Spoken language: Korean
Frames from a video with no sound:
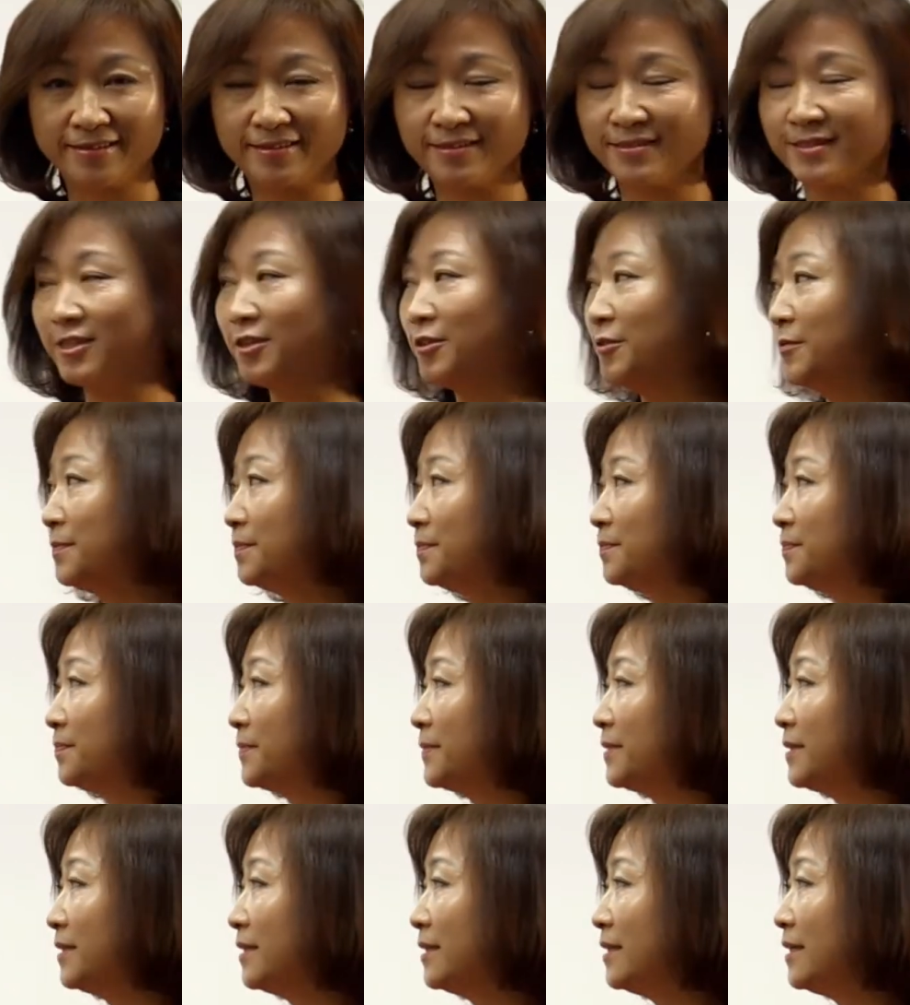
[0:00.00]
그죠?
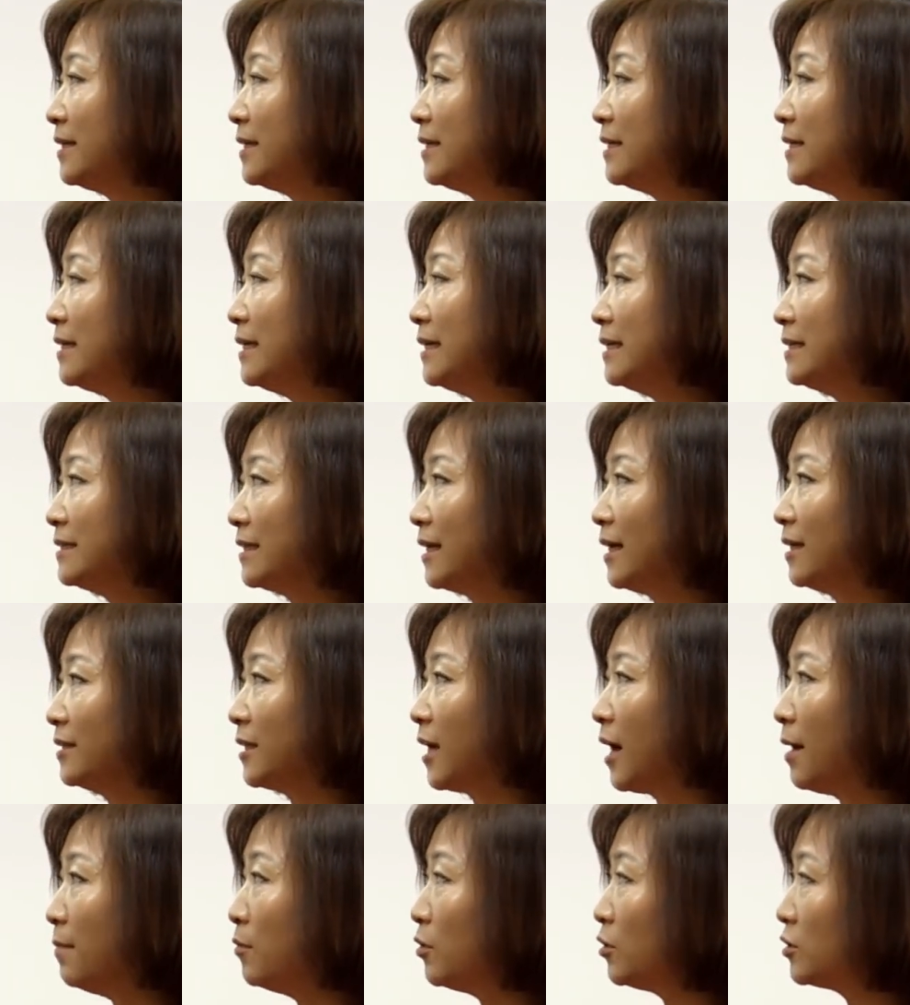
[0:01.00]
자,
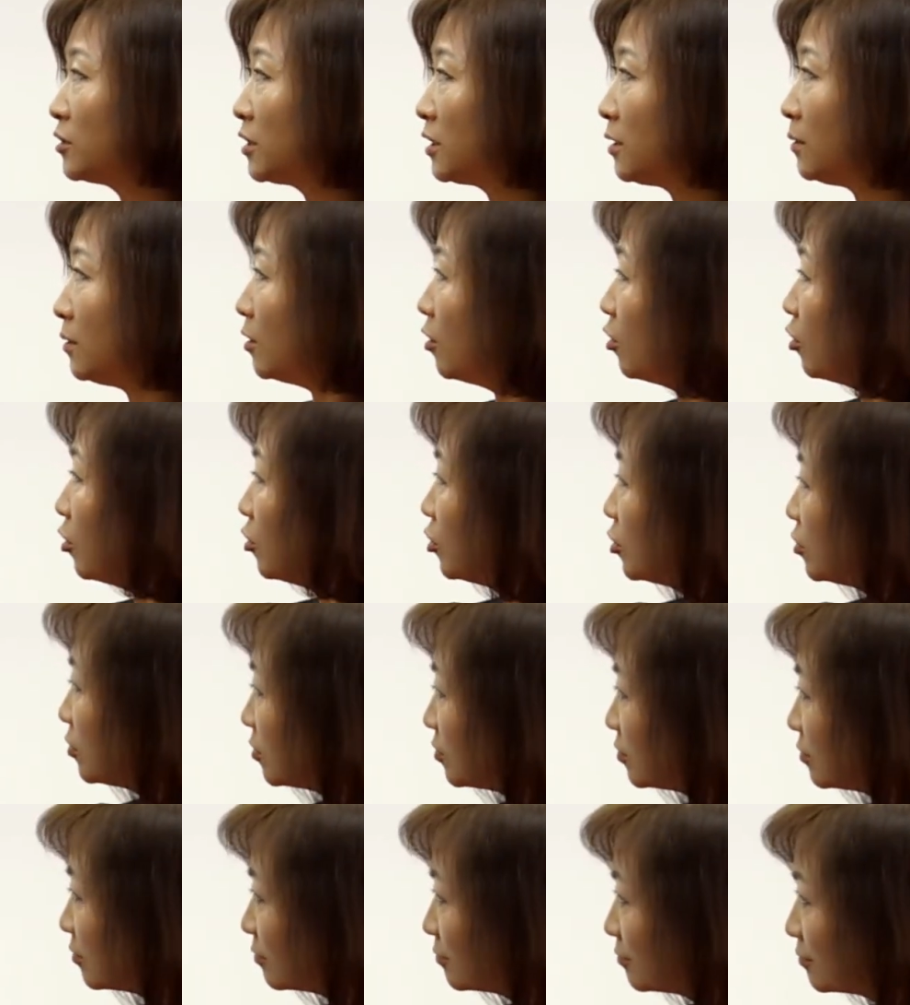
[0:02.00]
나머지
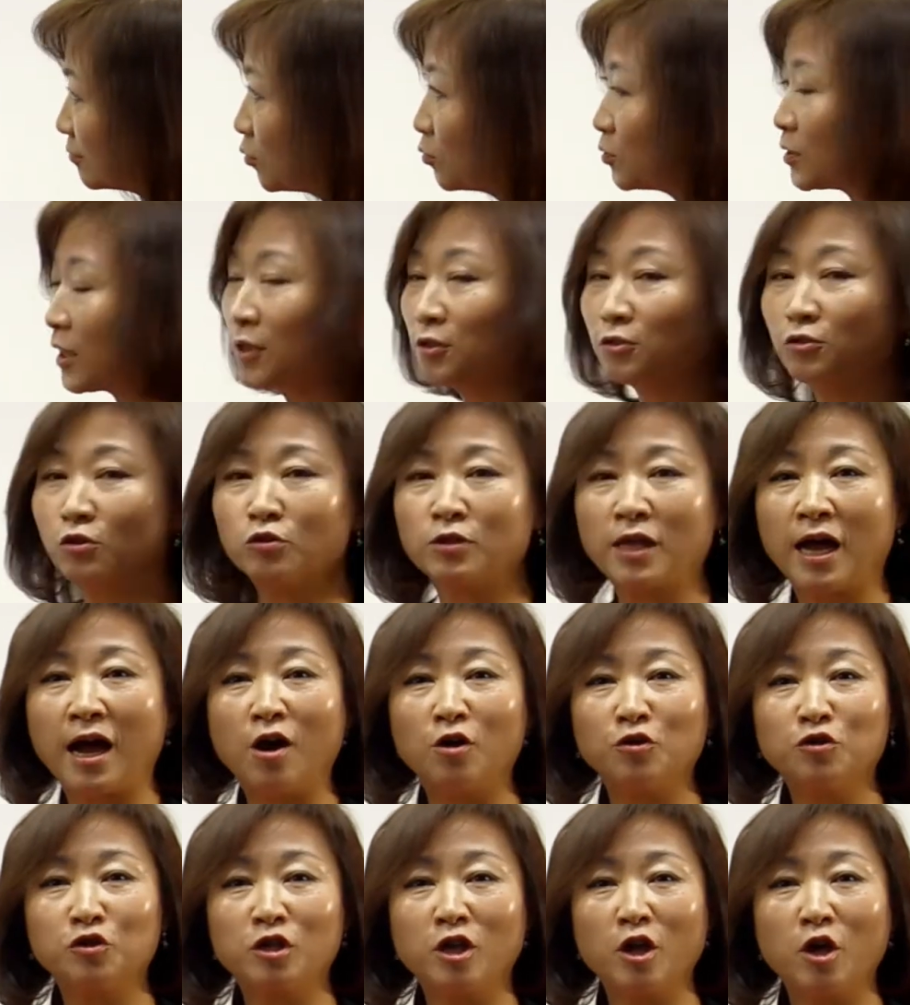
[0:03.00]
동사들도
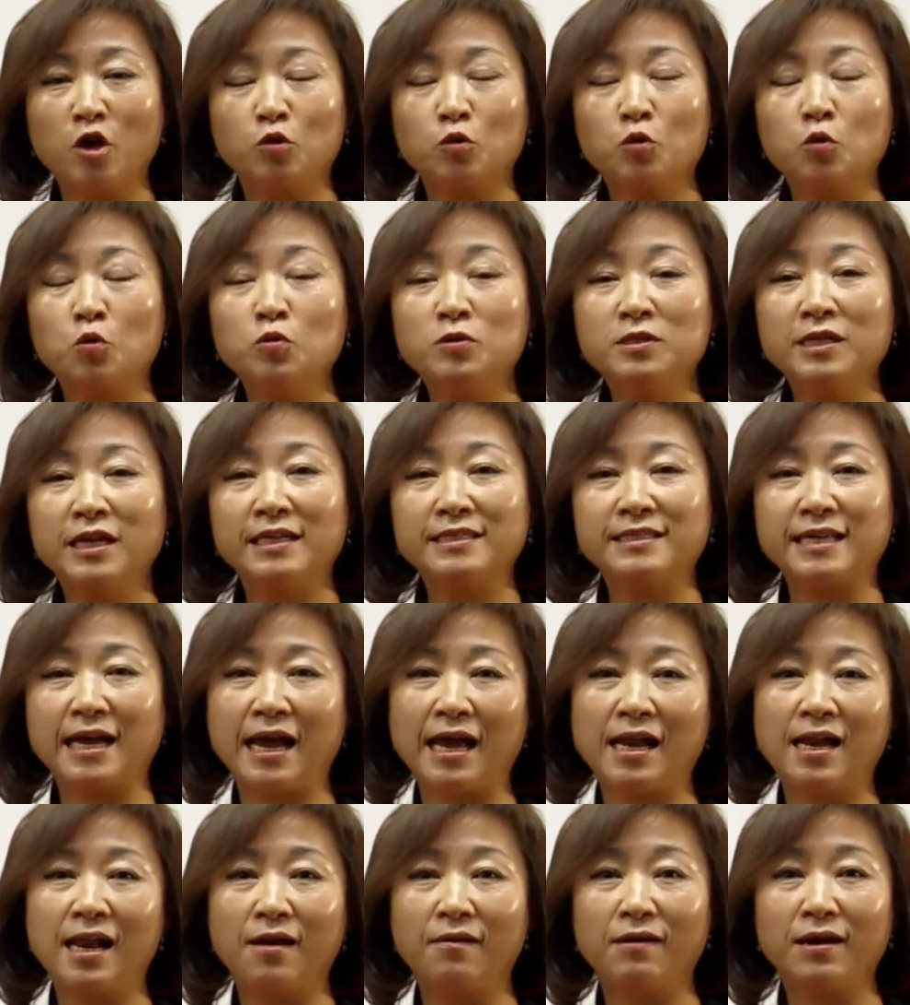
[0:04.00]
다 어떻게 해요? 교재에
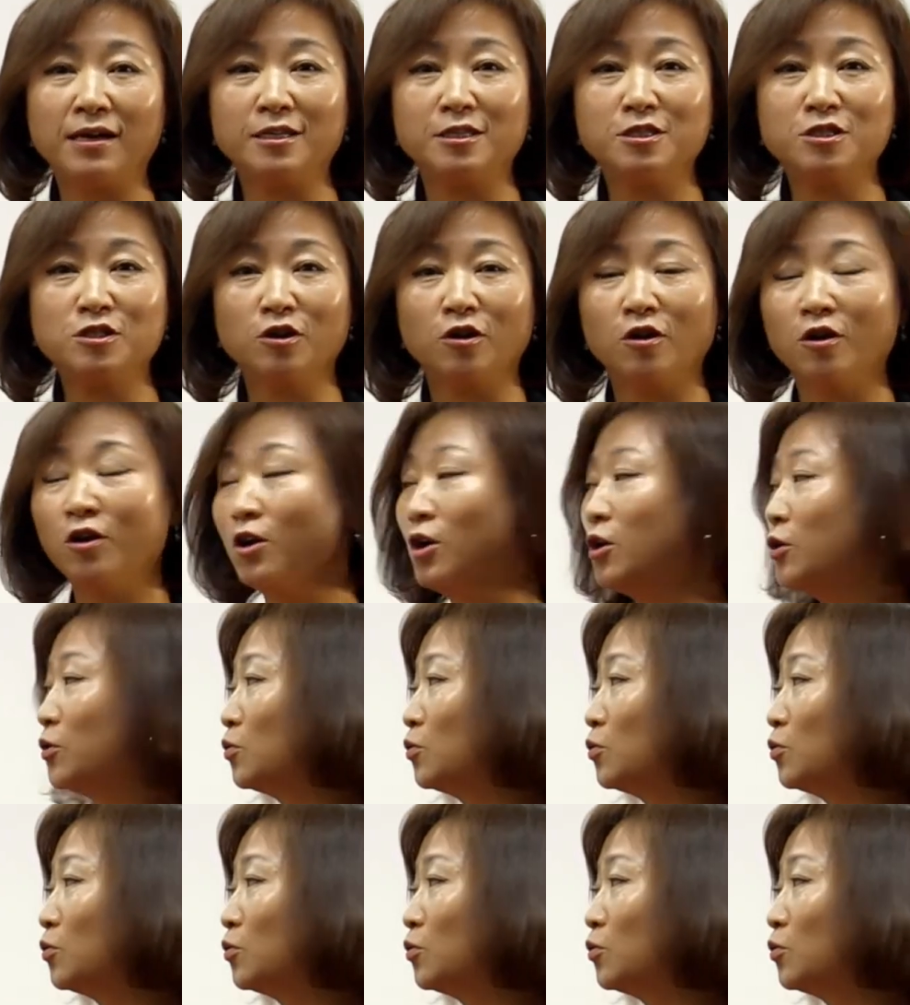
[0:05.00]
잘 나와 있죠?